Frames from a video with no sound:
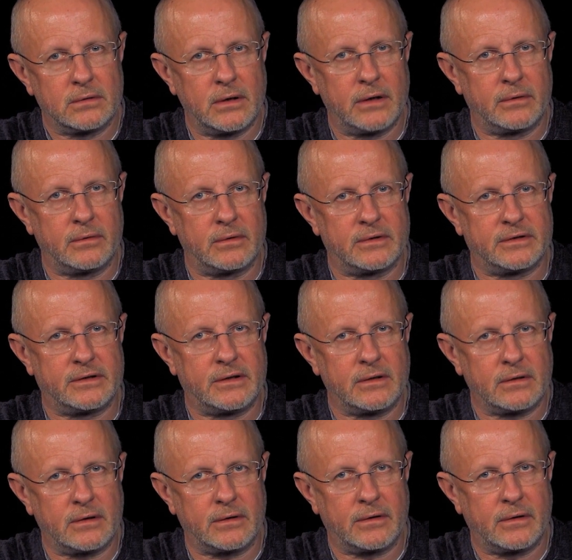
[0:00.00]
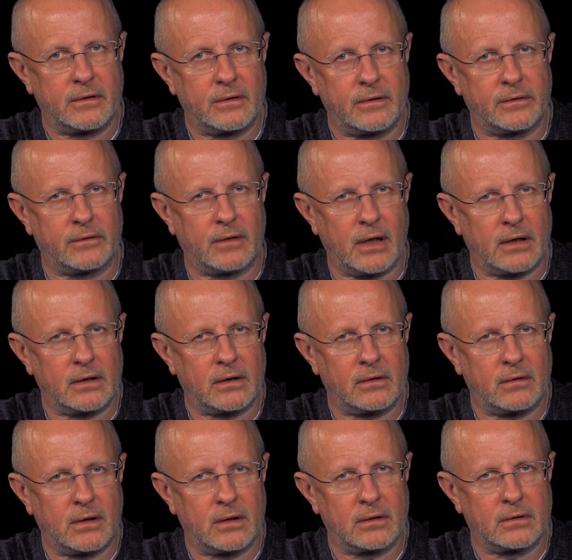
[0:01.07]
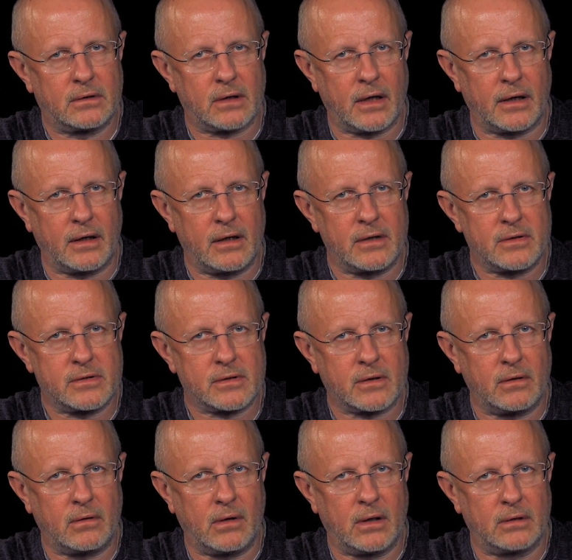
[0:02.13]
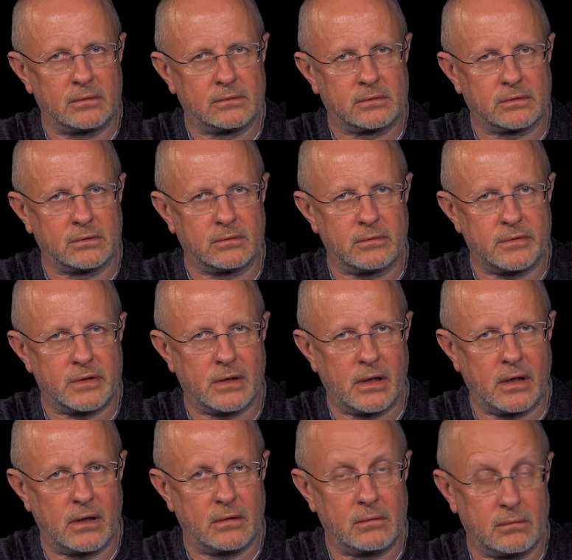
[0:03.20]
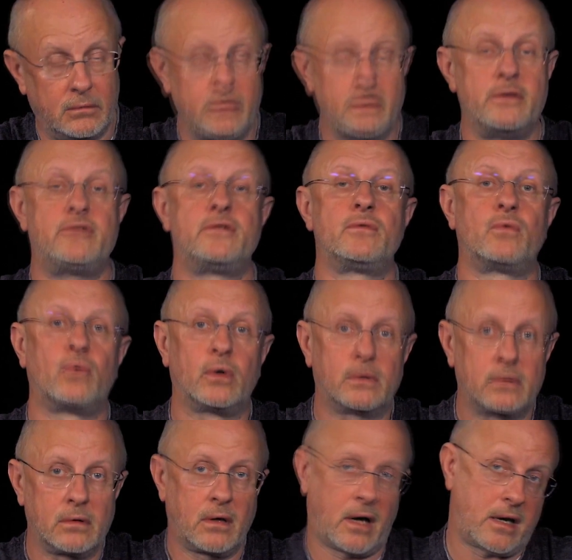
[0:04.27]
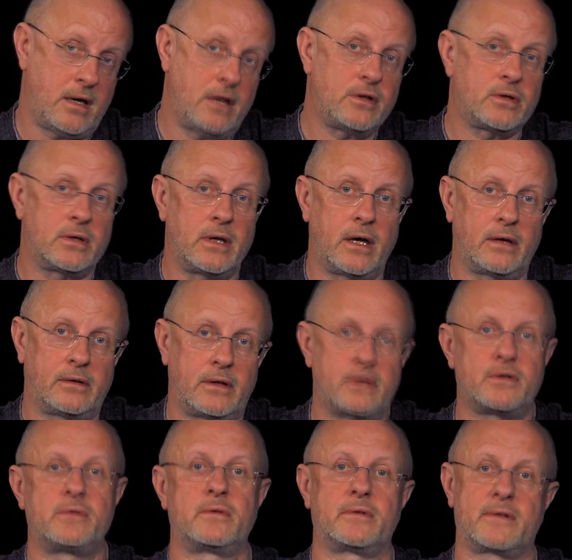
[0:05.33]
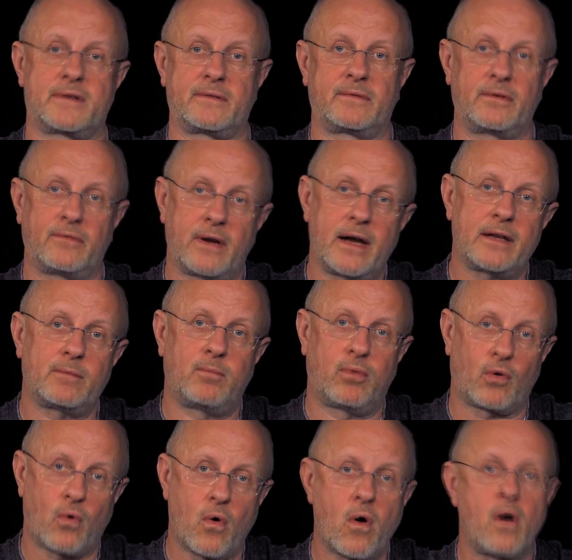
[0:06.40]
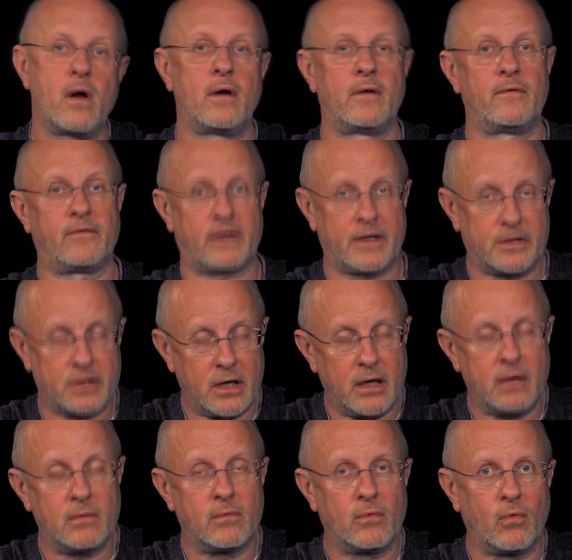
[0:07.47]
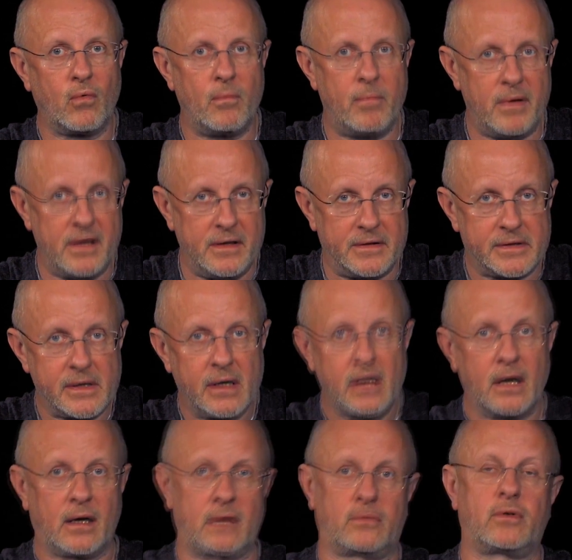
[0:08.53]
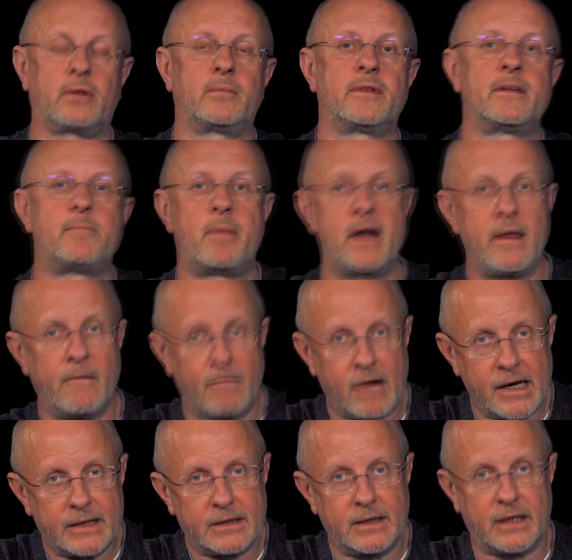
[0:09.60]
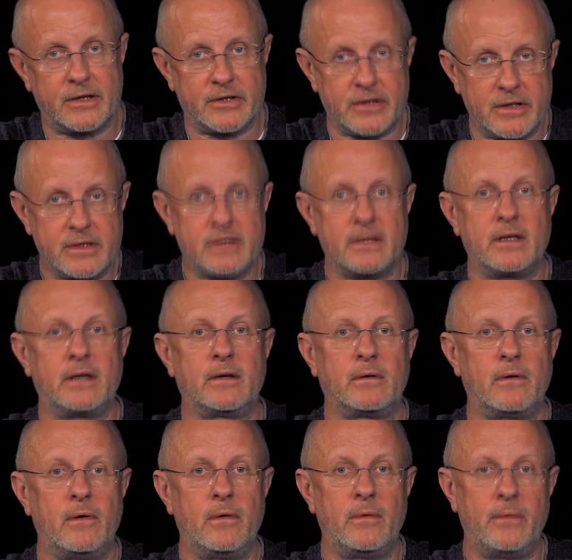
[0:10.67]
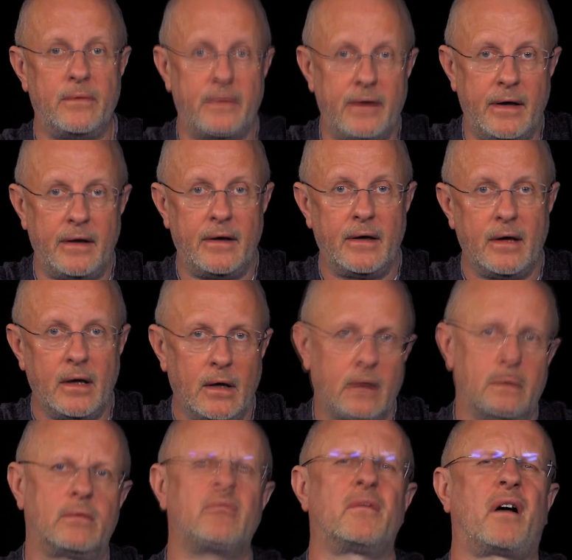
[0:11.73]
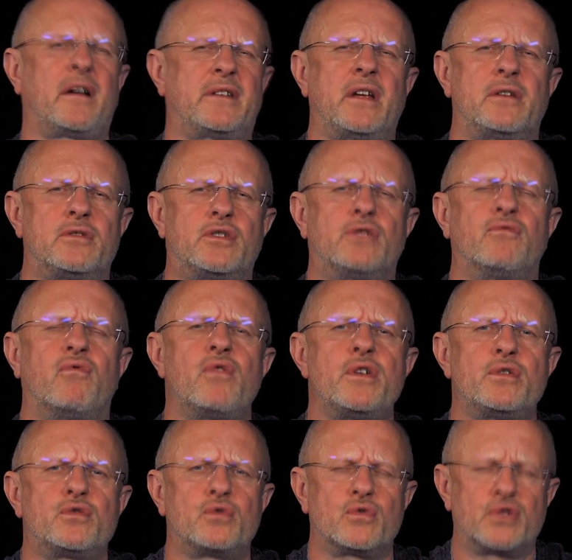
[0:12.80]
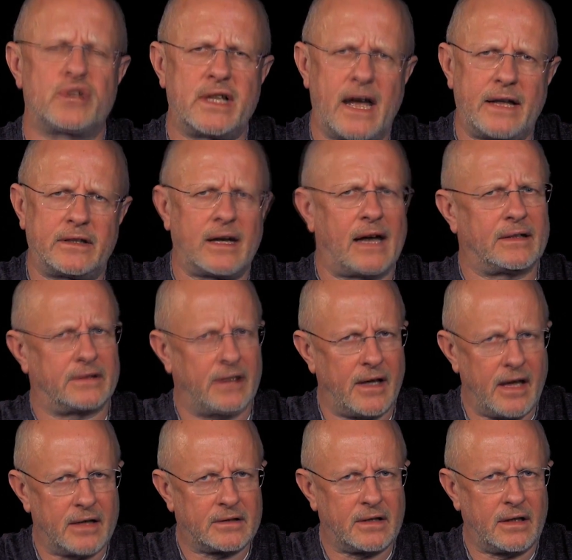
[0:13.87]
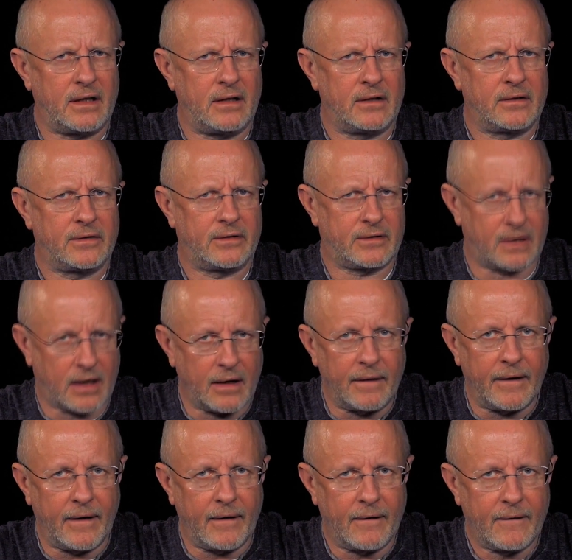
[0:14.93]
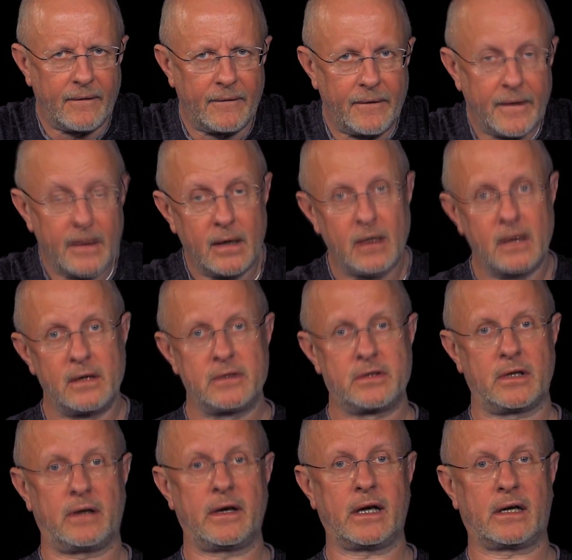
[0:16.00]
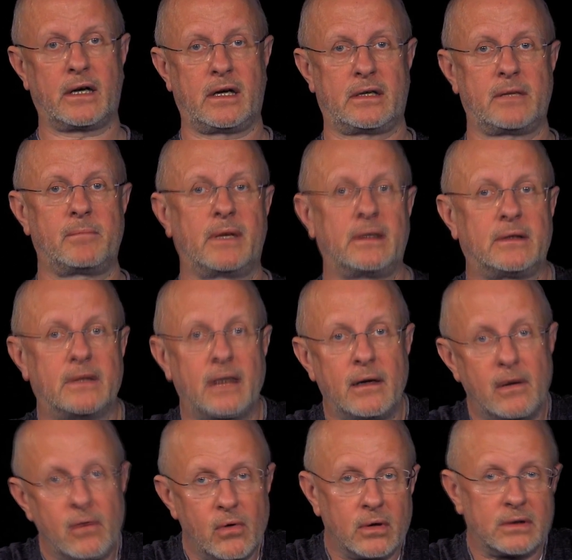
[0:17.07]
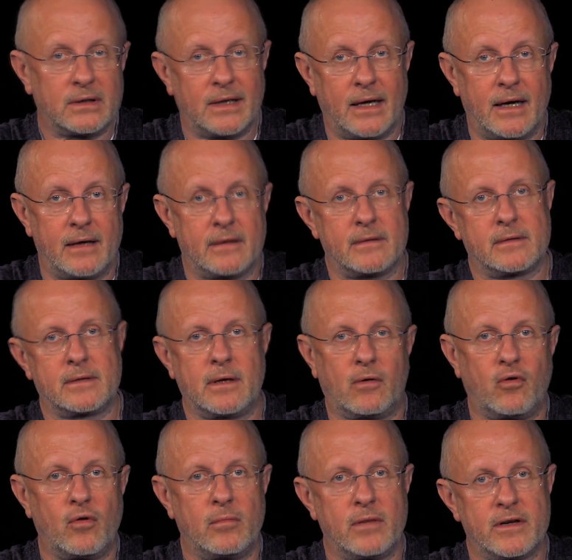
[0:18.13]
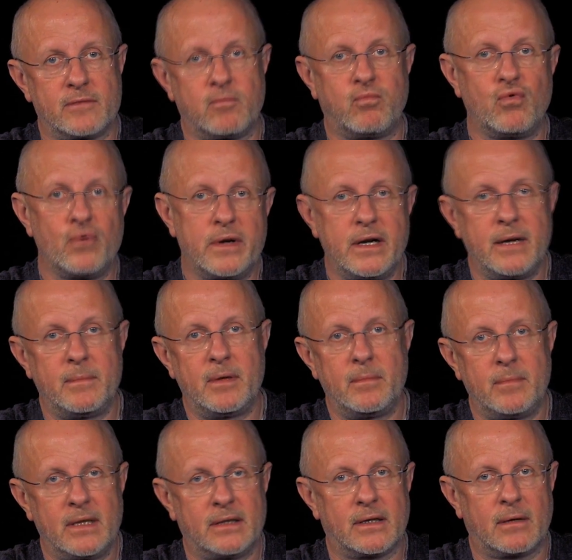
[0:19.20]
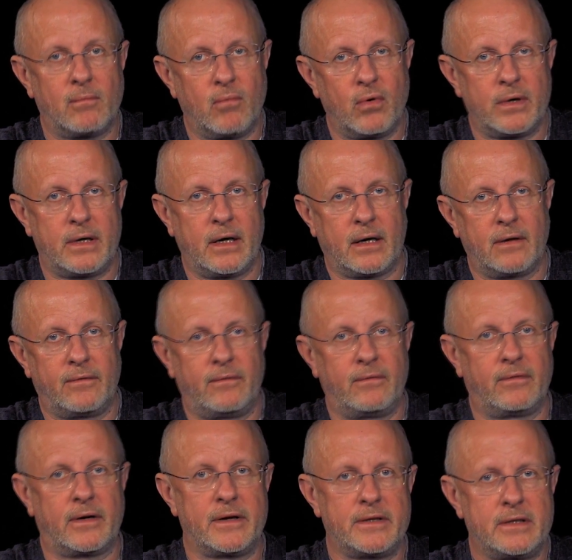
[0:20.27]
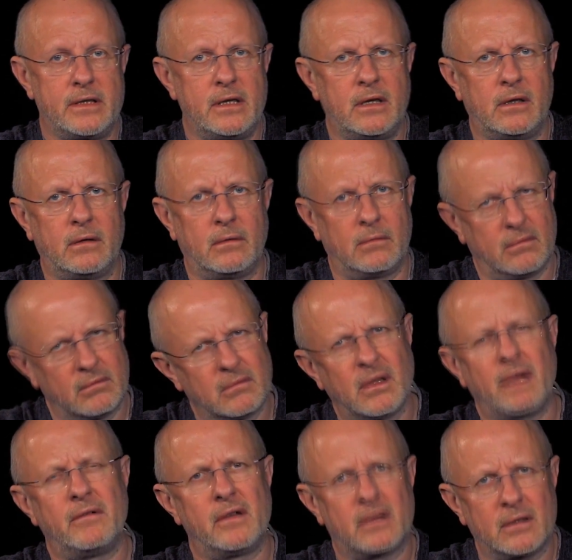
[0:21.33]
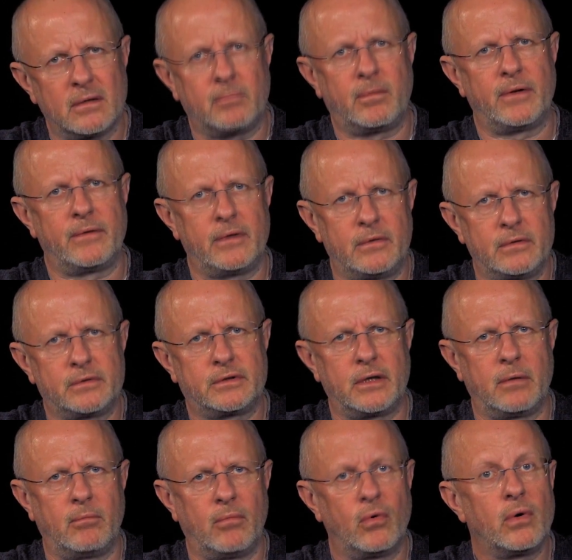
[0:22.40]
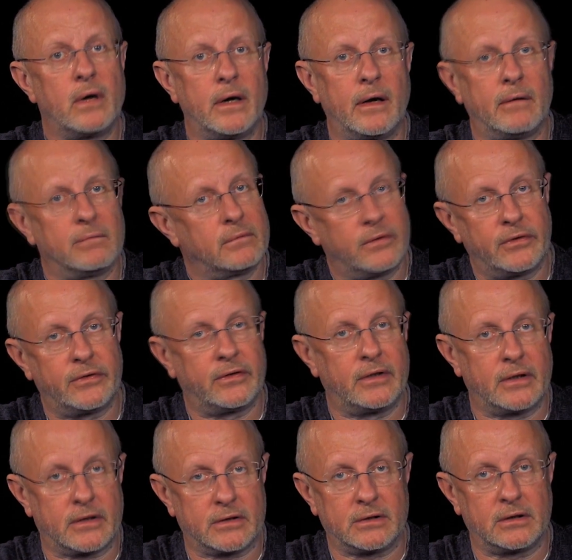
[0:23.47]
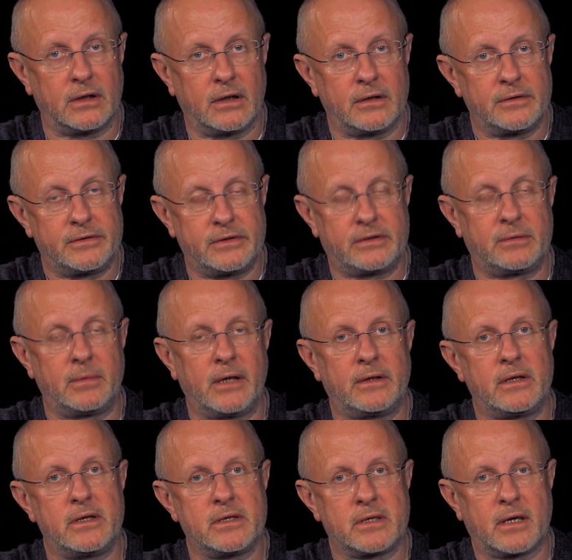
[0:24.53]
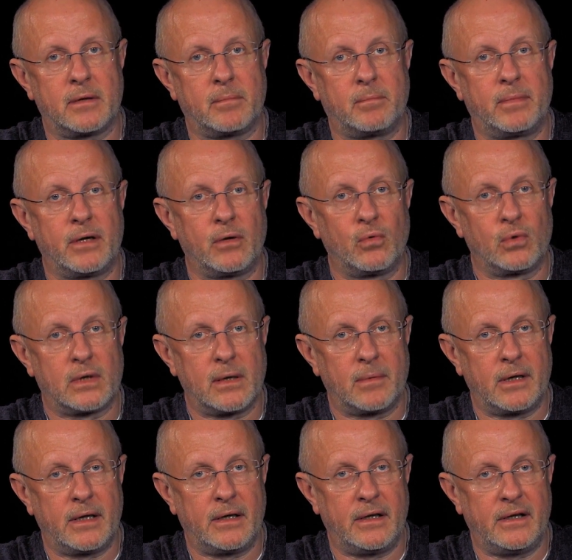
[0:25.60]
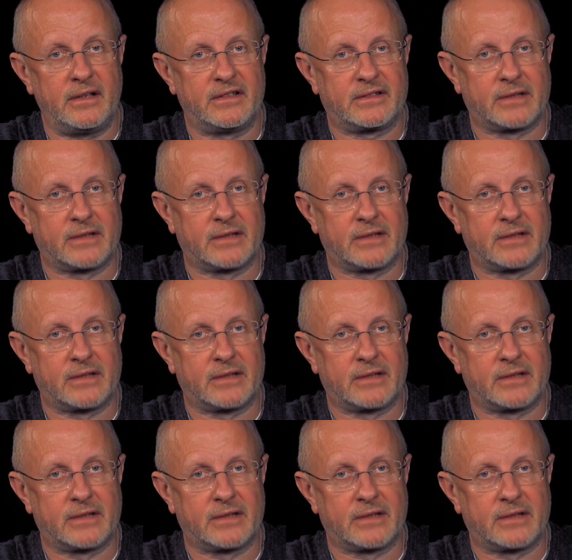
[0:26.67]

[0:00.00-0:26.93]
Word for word: следует сделать из данного трагического случая? Ну, идиот, конечно, начнет забывать про врачей-убийц, которым наплевать на жизни людей. Ну, хотя чего еще ждать от этой страны? Человек, хотя бы отдаленно знакомый с буднями медработников в России, ну, наверное, поведет себя более сдержанно. Систематическое переутомление и